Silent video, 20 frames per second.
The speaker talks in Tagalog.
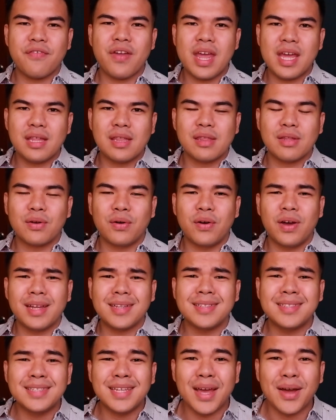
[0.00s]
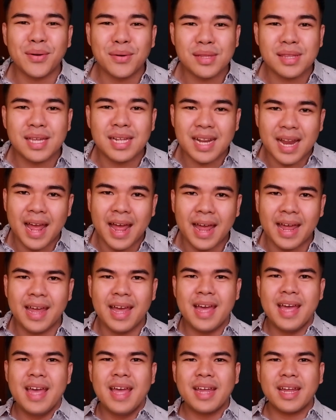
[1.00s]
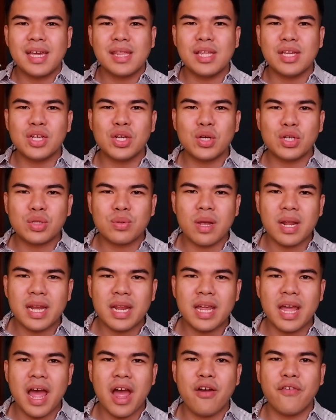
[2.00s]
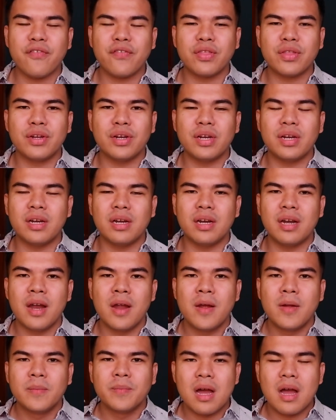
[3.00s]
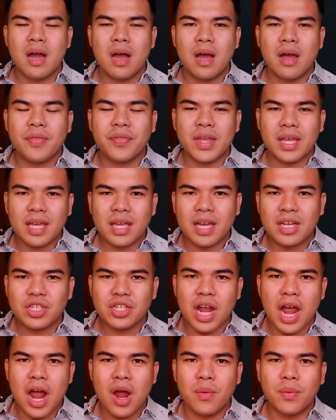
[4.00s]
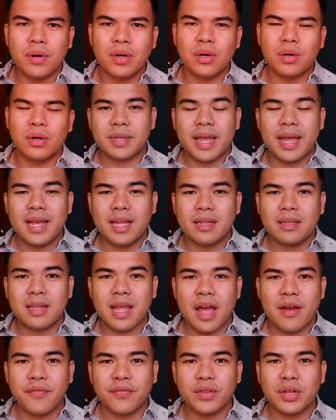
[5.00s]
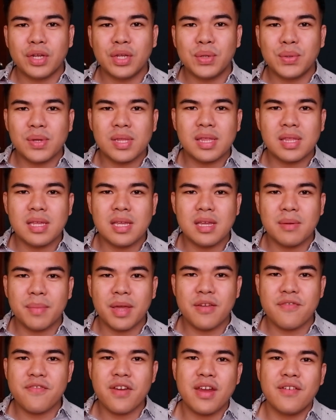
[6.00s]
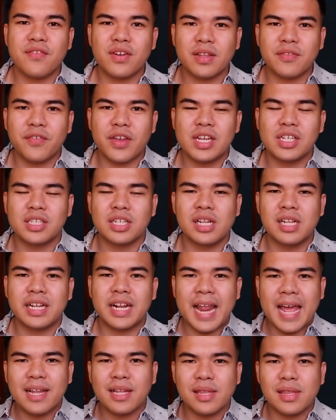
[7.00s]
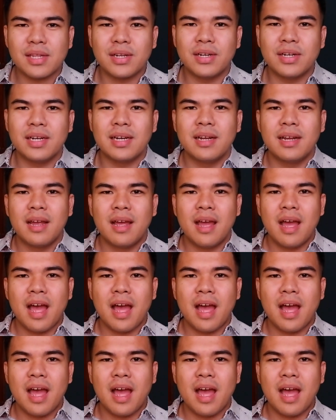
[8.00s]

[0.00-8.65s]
sa face ko at hindi ako sanay. Kasi usually, after uh, taking a shower and after using my favorite facial cleanser,